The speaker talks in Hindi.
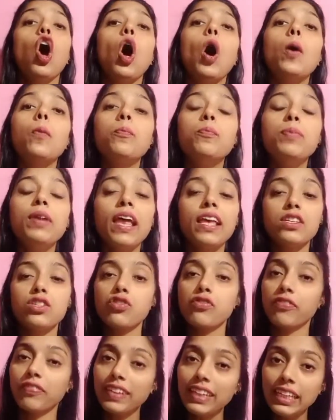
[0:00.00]
और
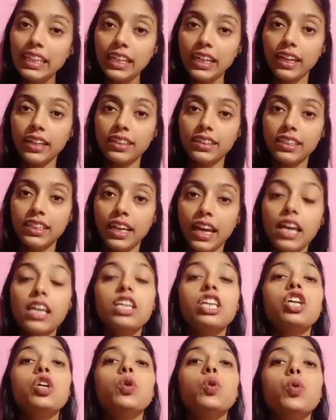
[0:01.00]
ब्लेस्ड फील करती हैं
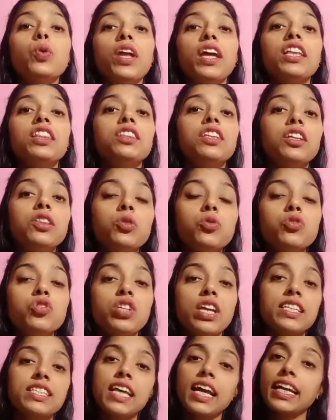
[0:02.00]
कि उन्हें दिदुन
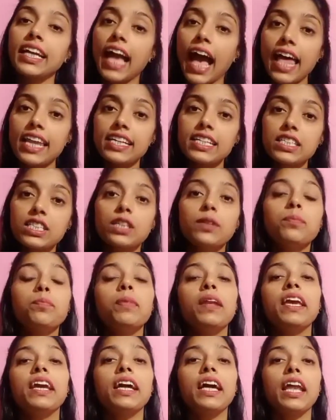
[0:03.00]
जैसा कैरेक्टर
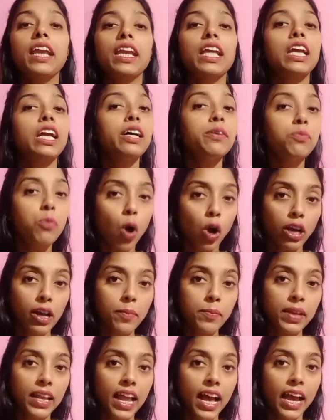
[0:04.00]
प्ले करने का
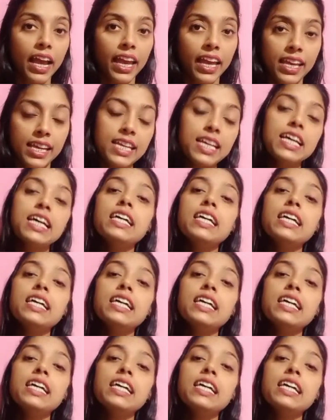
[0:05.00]
मौका मिला है